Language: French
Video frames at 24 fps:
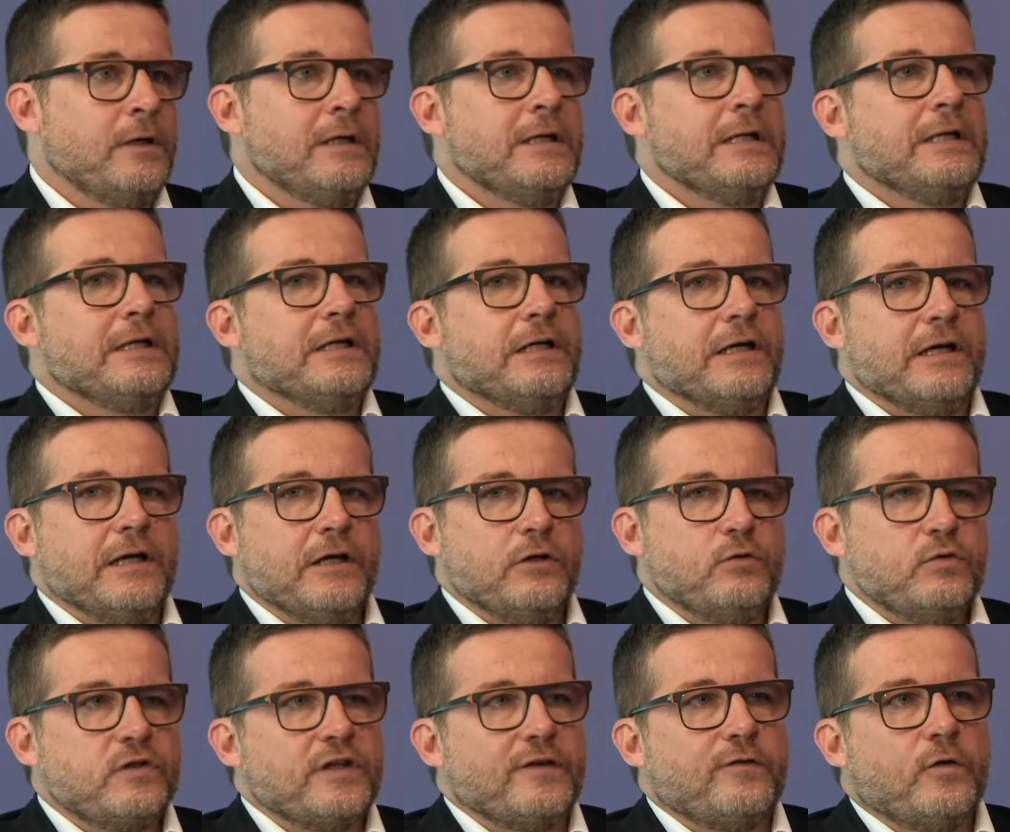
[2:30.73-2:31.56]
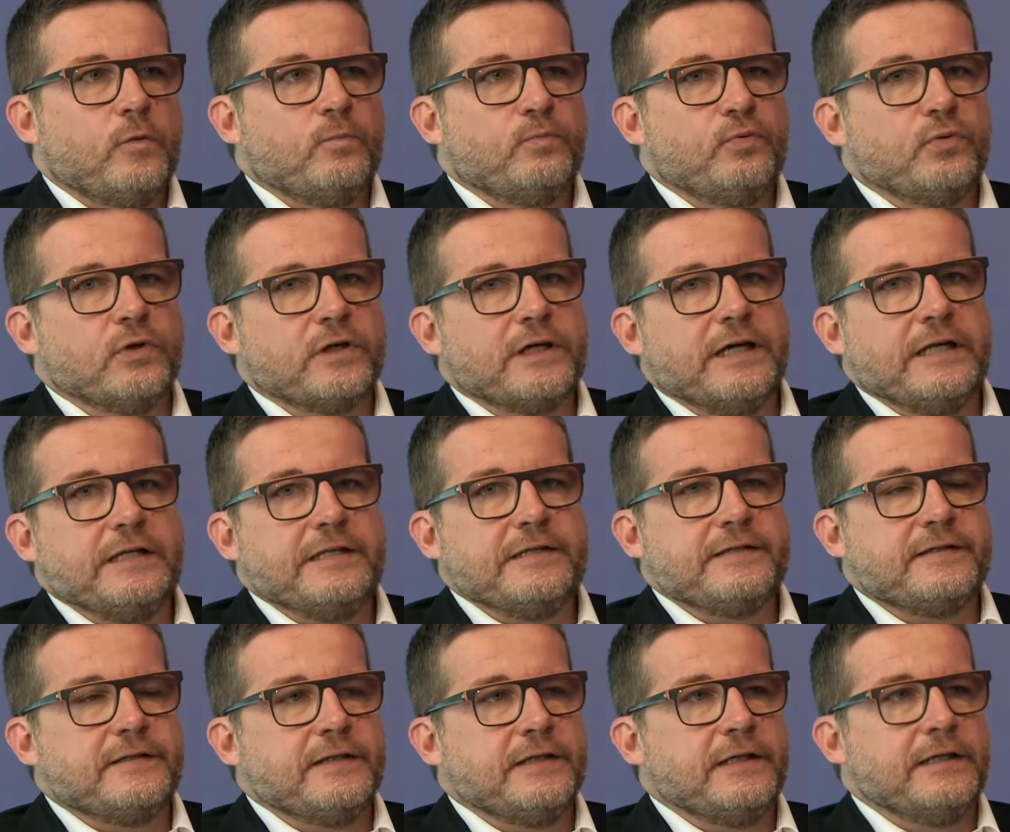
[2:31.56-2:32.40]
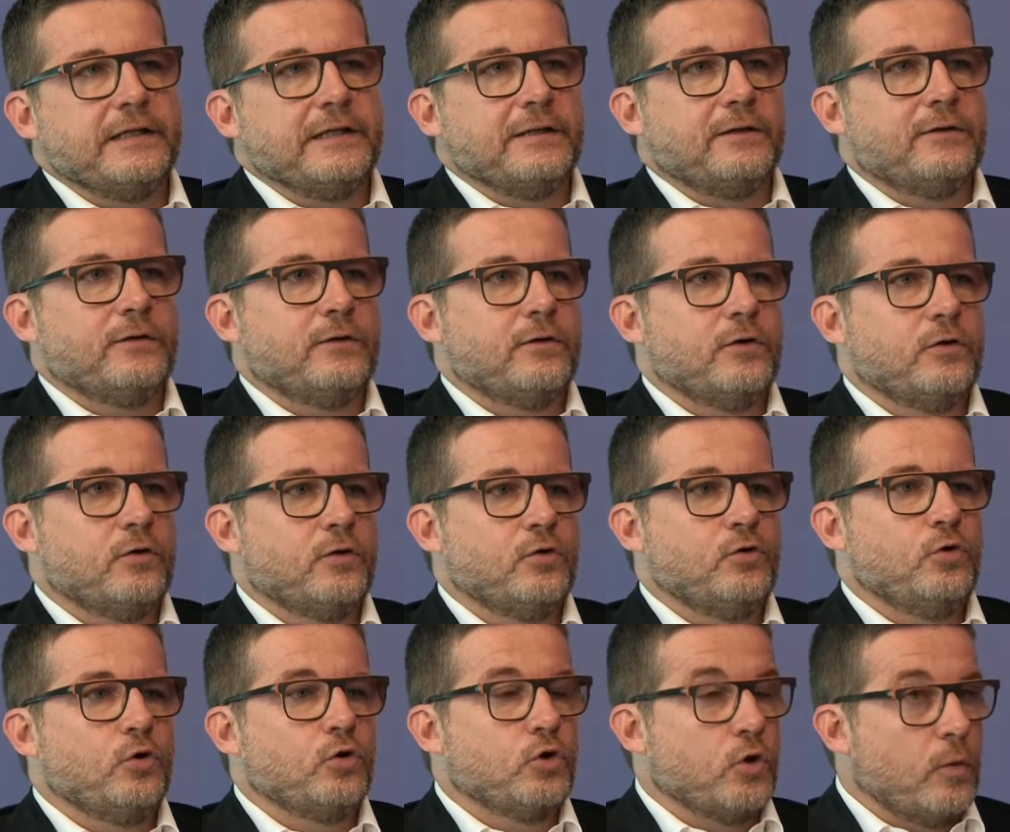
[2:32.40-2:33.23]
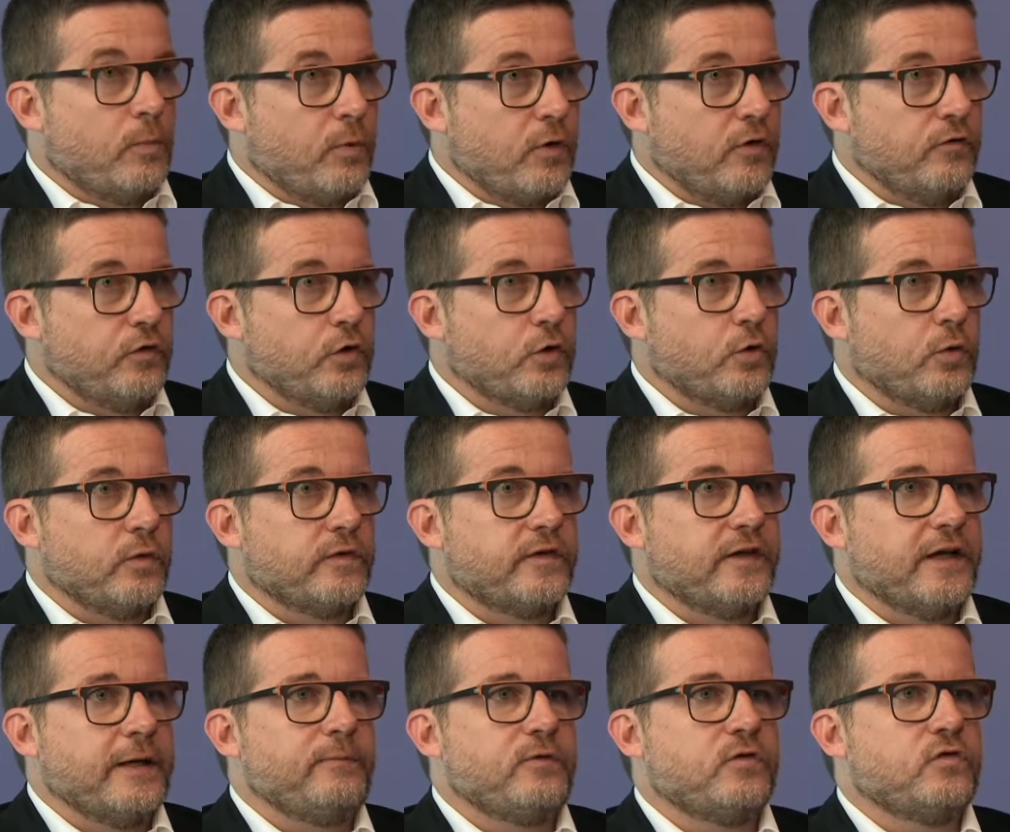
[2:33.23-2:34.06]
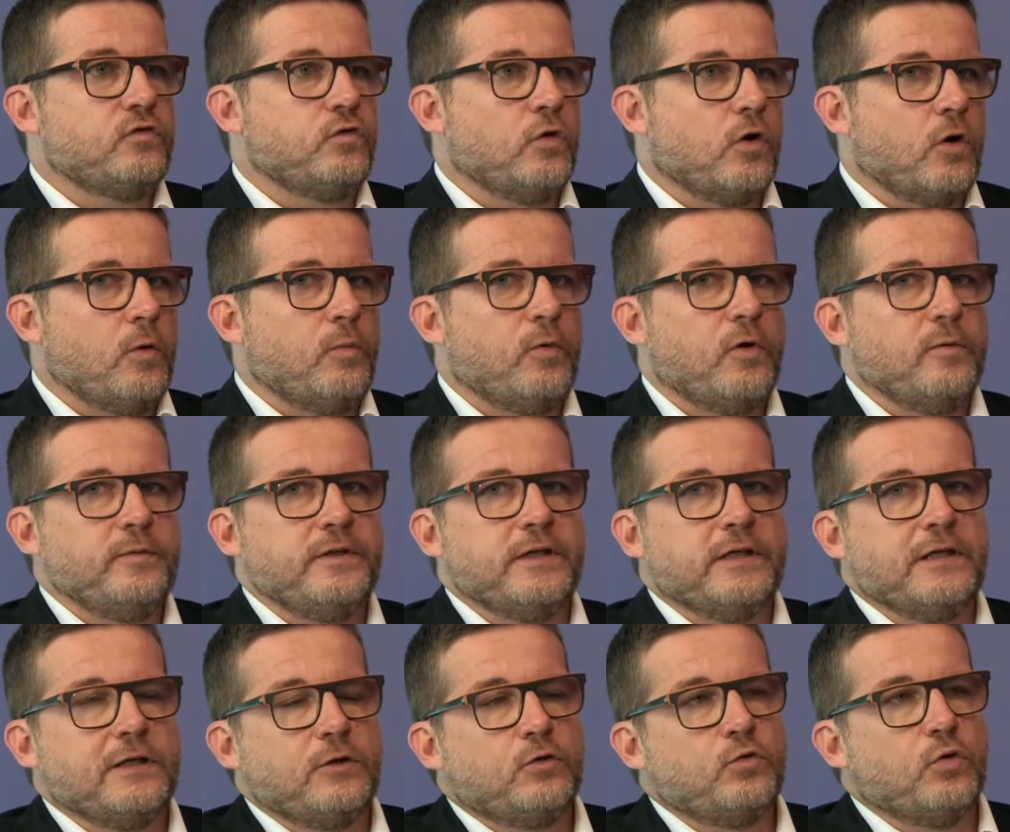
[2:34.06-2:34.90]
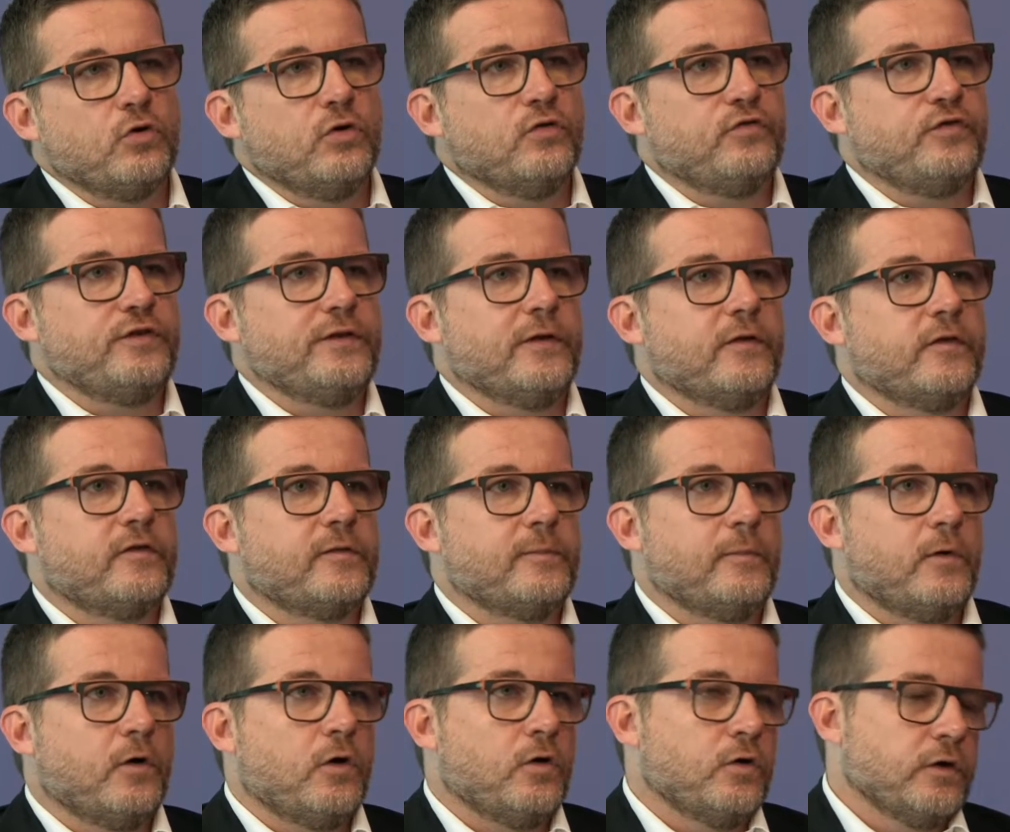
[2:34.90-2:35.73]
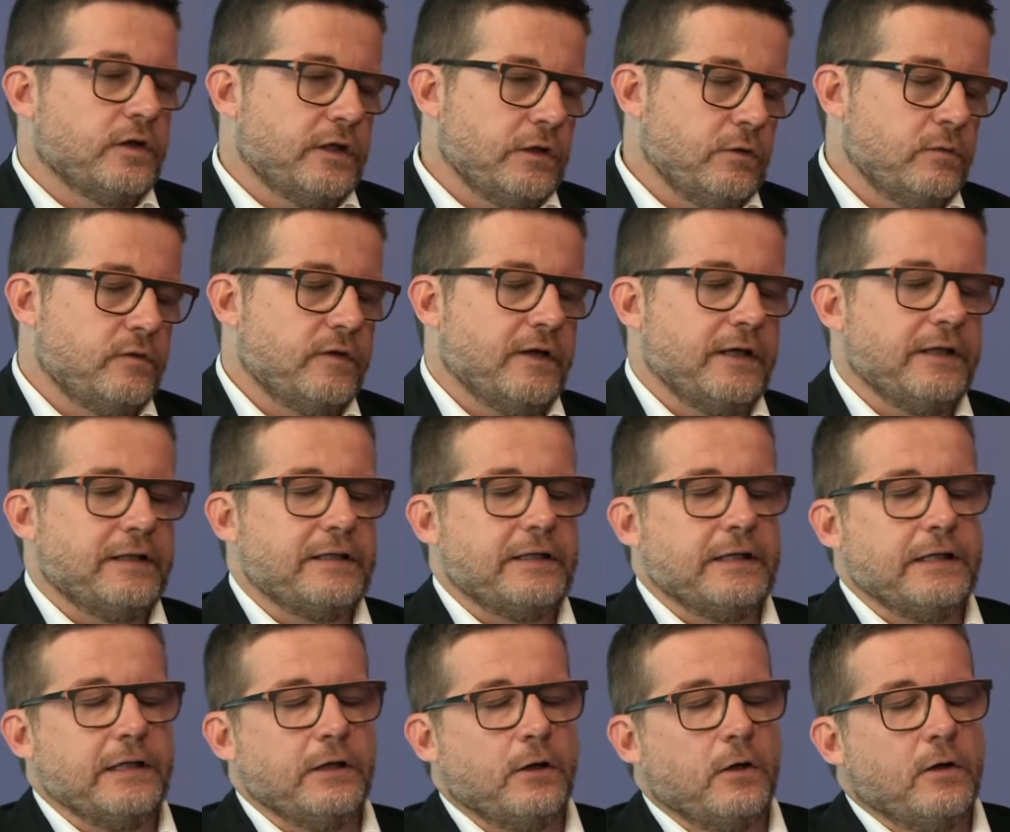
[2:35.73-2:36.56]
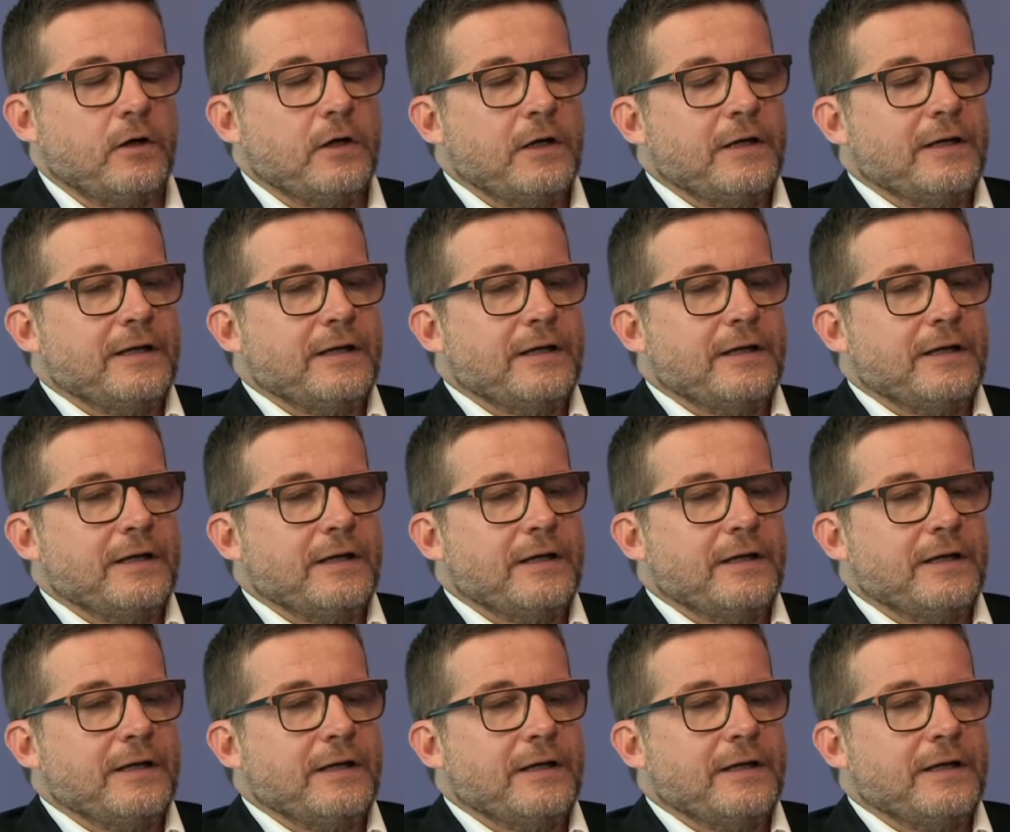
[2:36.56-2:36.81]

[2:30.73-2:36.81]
Ah euh, nous avons pu réaliser euh, notre preuve de concept sur un premier tour de financement qui nous a été,